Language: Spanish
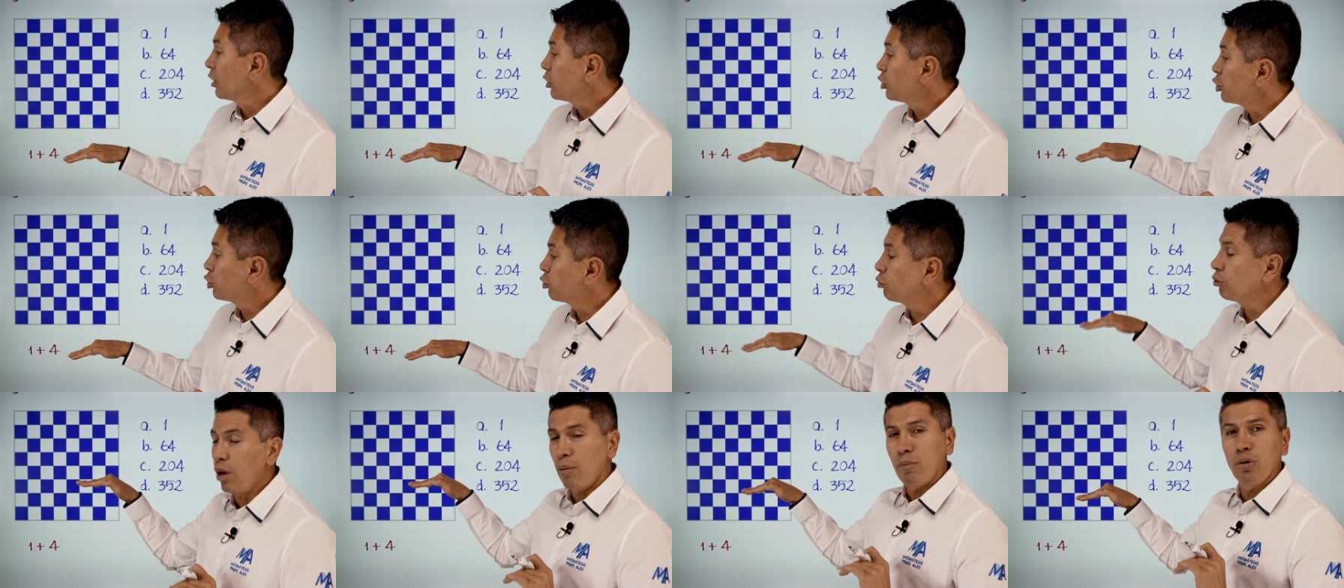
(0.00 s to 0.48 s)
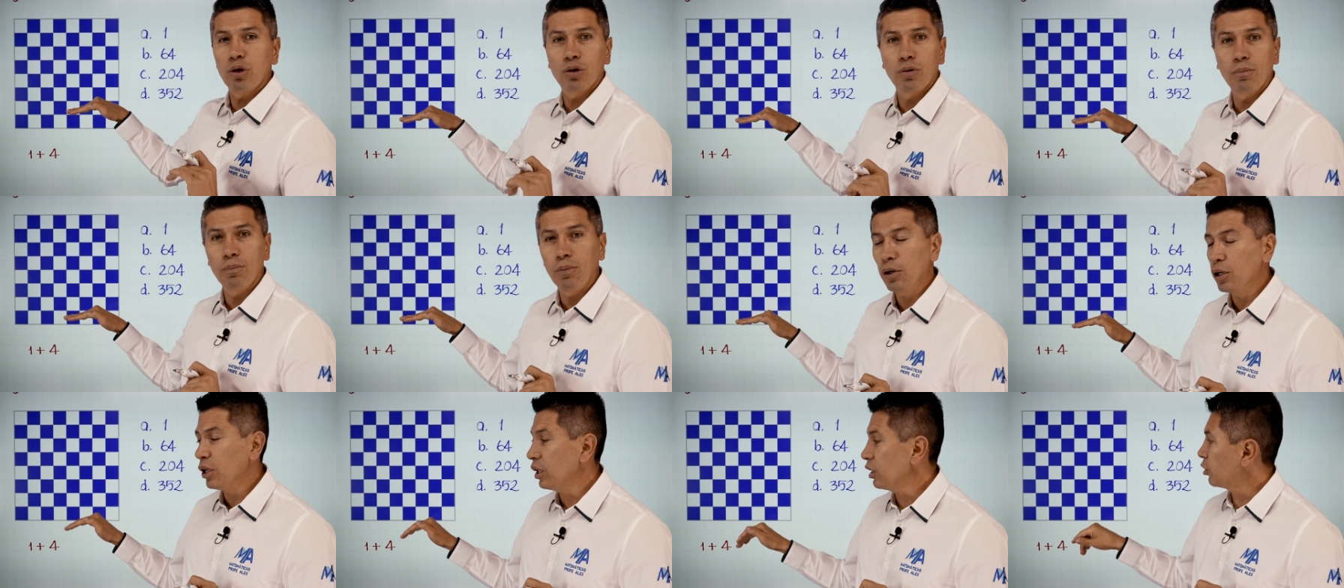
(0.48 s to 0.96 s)
Subamos
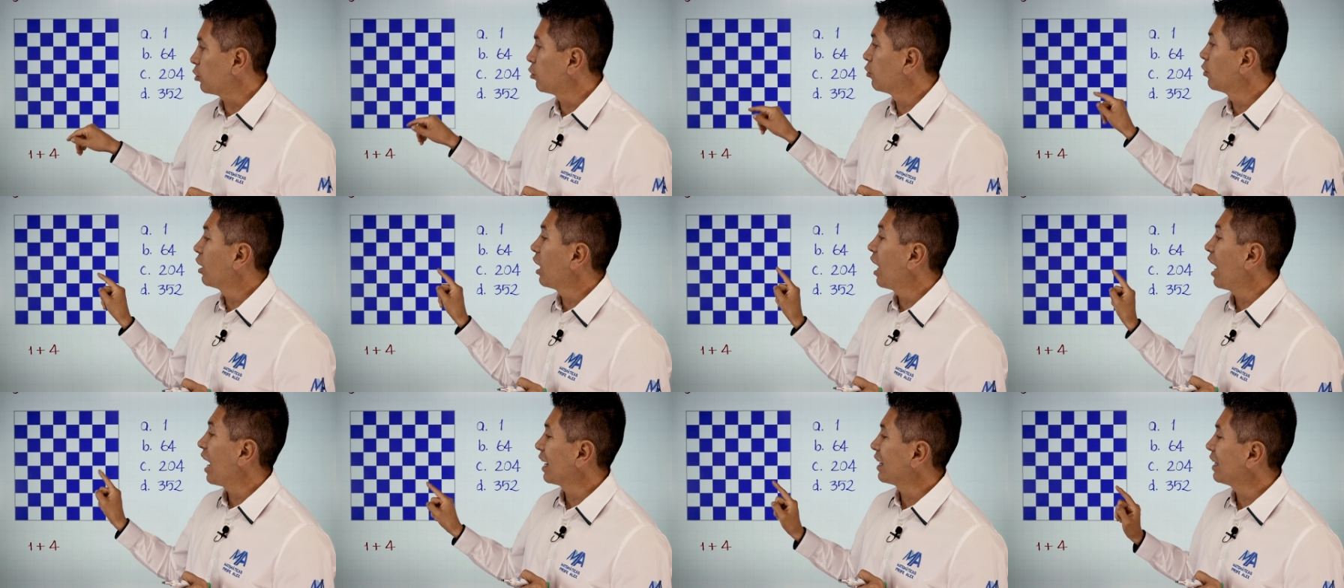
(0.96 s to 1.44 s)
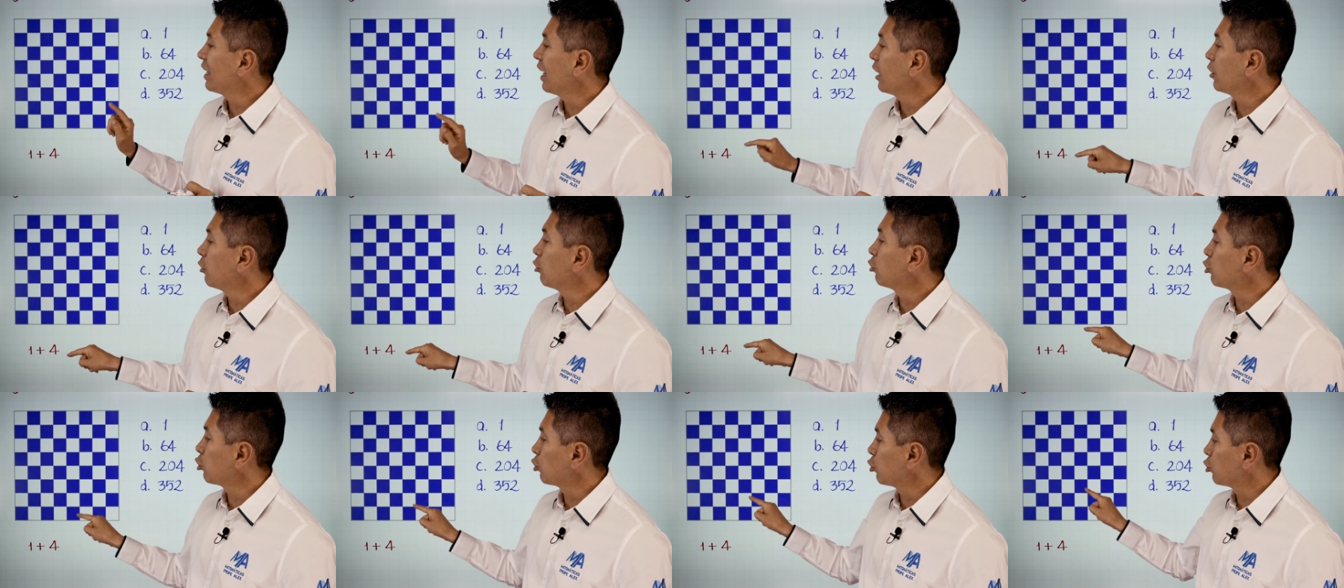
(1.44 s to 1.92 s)
un poquito. Aquí
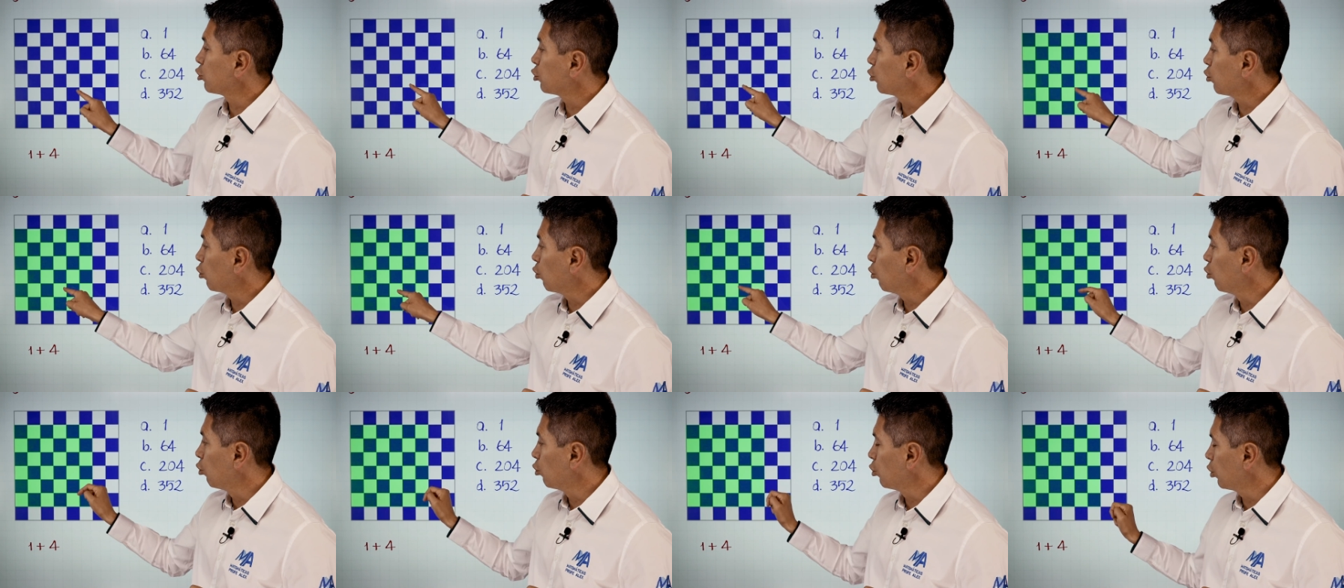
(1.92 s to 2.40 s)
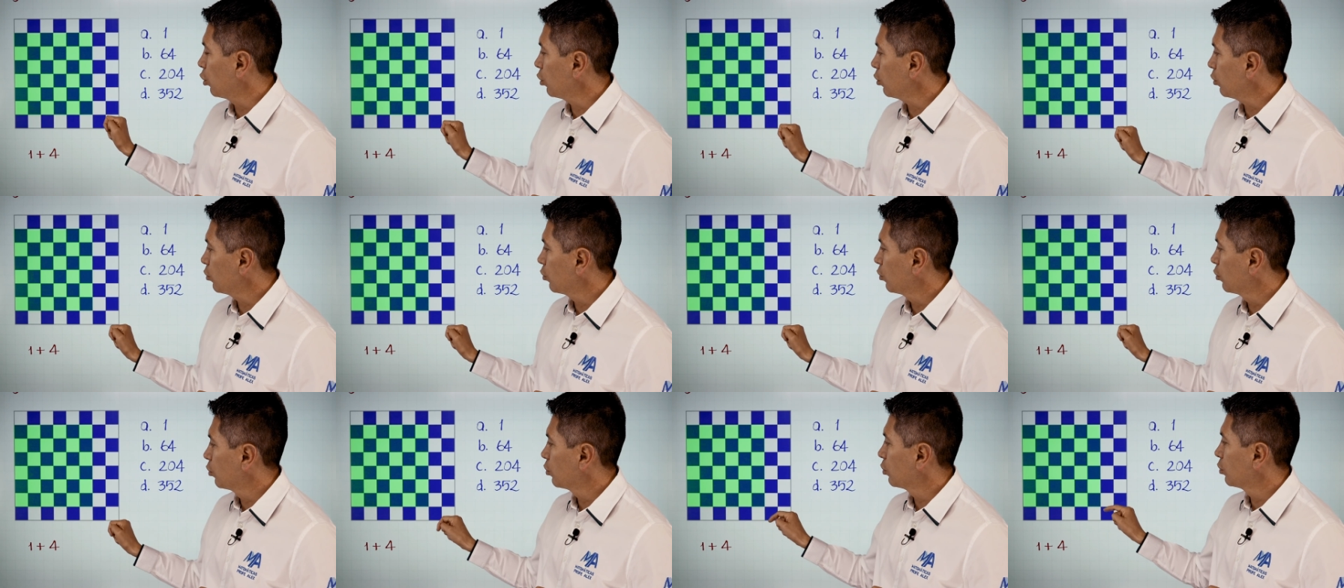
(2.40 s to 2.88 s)
hay otros
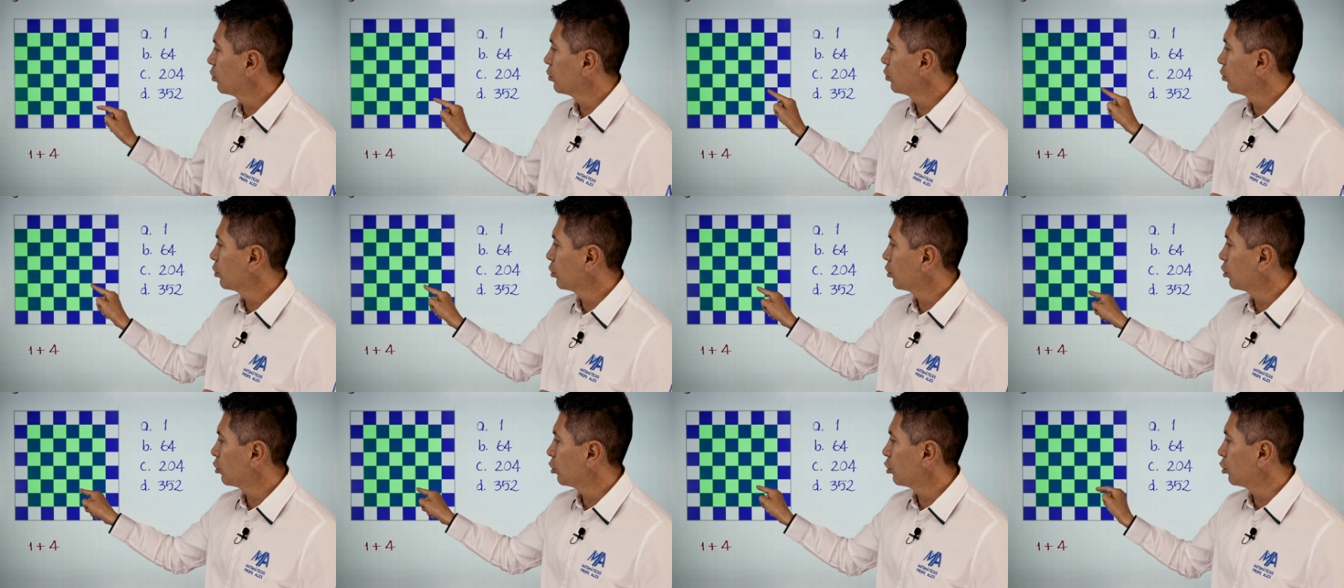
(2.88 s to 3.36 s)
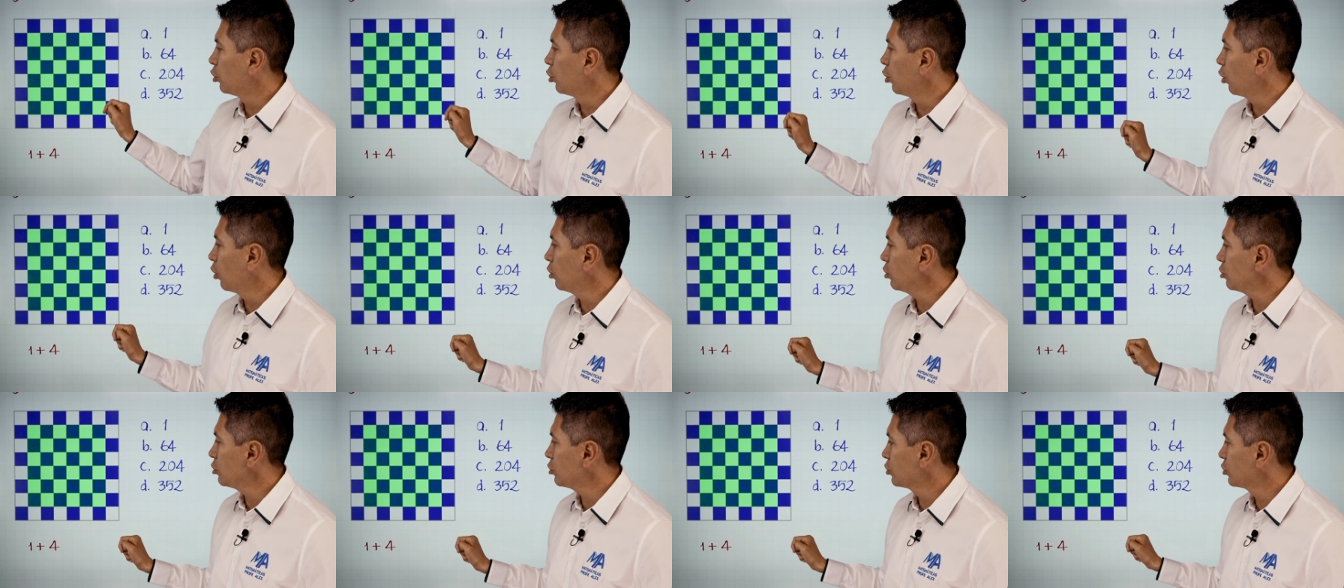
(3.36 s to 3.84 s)
1,
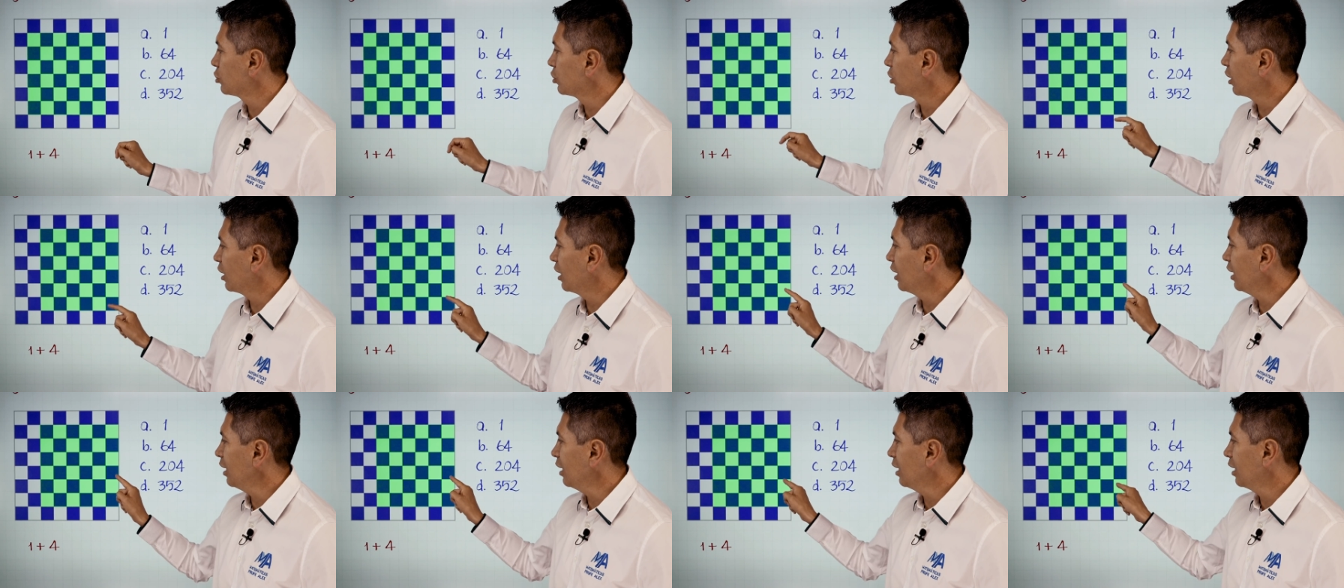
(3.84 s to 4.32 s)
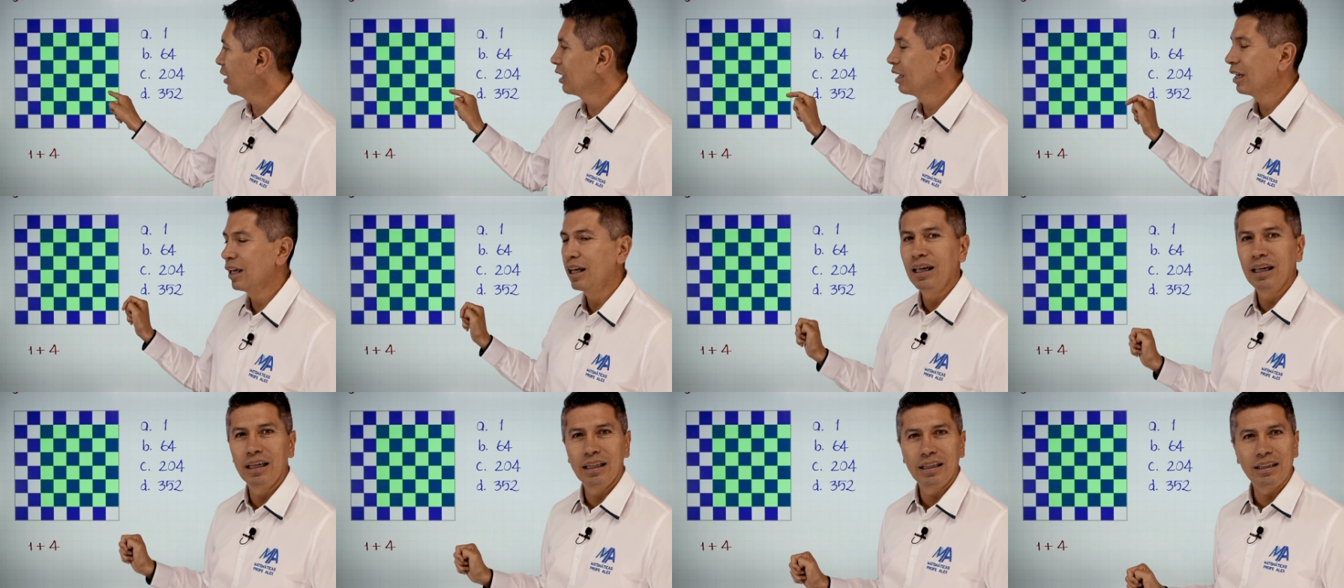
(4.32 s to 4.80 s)
2 y
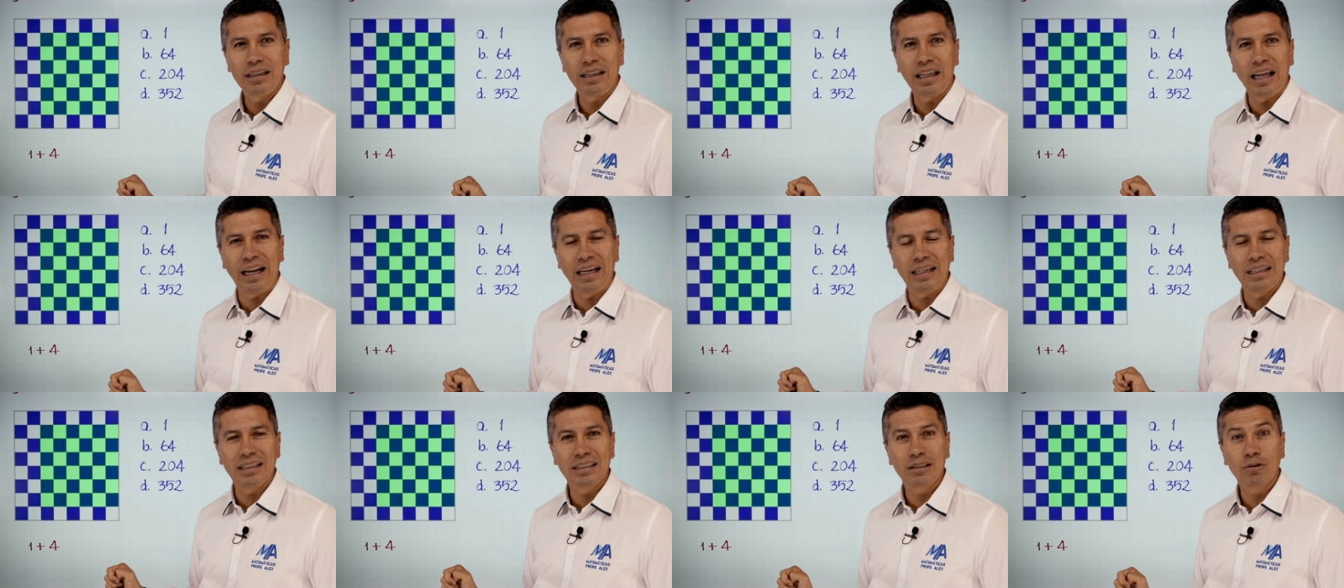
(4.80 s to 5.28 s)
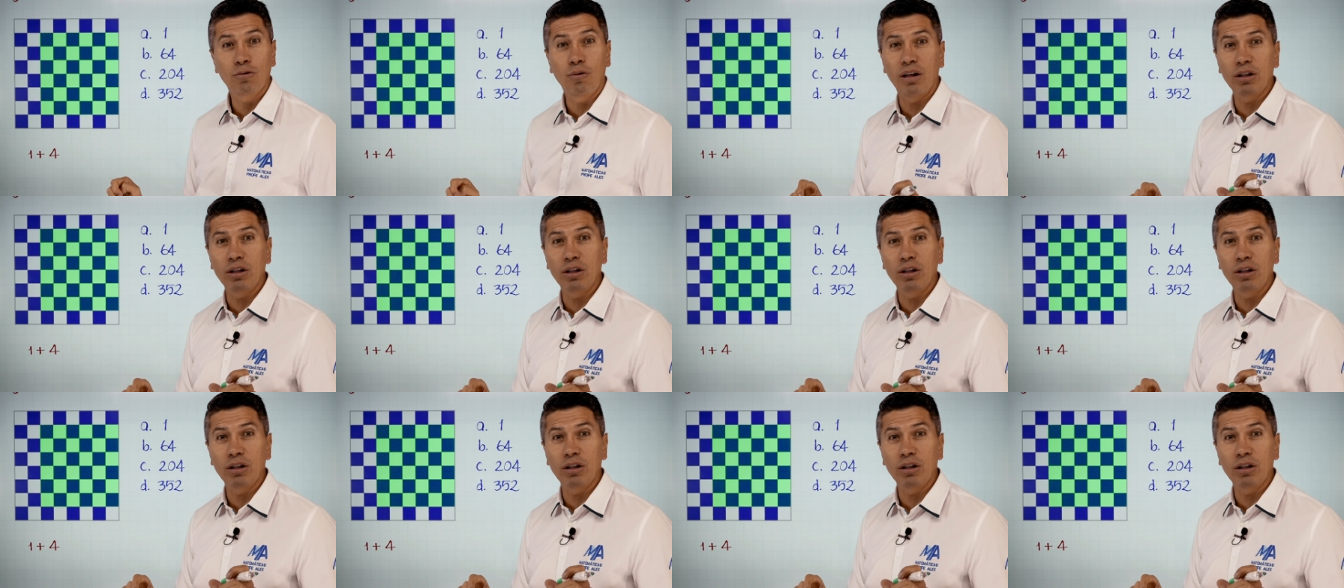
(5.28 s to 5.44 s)
3.